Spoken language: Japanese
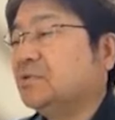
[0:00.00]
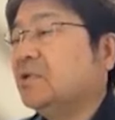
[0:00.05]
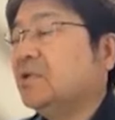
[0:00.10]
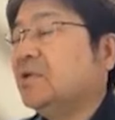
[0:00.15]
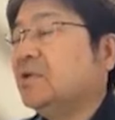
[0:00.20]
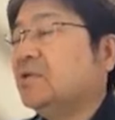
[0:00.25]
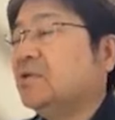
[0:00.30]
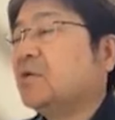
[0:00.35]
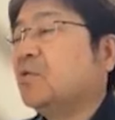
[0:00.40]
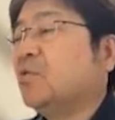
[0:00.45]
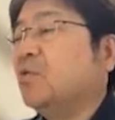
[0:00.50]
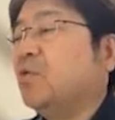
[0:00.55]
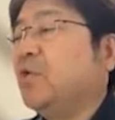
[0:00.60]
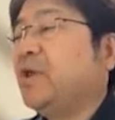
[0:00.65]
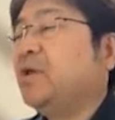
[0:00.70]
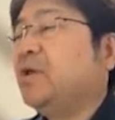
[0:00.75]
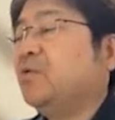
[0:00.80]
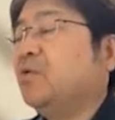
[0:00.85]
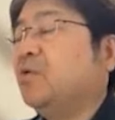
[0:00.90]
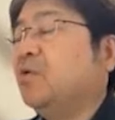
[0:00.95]
で、こう A
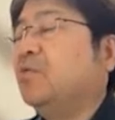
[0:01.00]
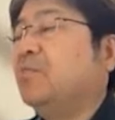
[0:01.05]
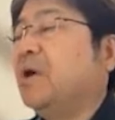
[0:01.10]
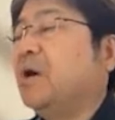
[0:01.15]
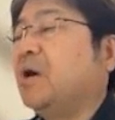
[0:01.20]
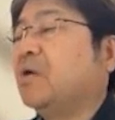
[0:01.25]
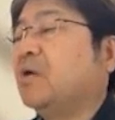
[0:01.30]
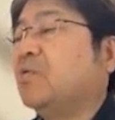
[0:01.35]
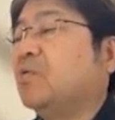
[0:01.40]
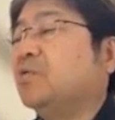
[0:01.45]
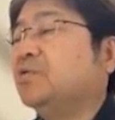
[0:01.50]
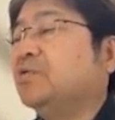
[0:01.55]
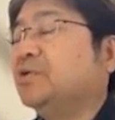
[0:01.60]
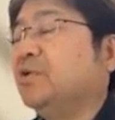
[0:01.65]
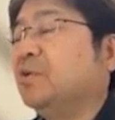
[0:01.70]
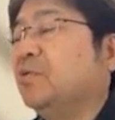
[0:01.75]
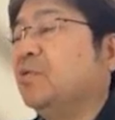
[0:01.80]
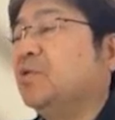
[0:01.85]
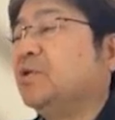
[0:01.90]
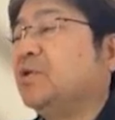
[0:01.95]
を、まあ、こういうふうに置
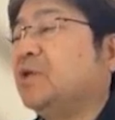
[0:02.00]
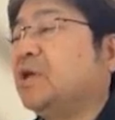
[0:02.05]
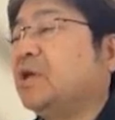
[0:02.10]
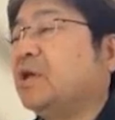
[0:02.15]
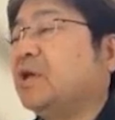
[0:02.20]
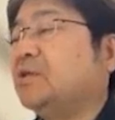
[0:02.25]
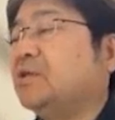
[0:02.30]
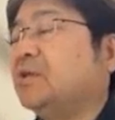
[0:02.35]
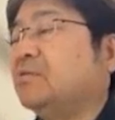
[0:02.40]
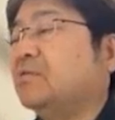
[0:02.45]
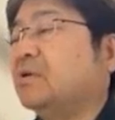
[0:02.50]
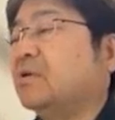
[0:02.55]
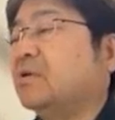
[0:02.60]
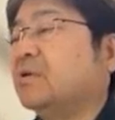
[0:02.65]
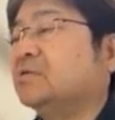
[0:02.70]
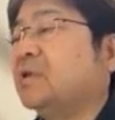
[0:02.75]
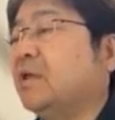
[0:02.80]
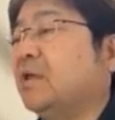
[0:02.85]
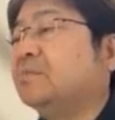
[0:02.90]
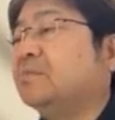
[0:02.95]
き換えてやるわけです
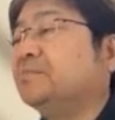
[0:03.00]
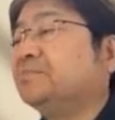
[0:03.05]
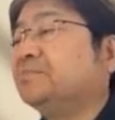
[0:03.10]
ね。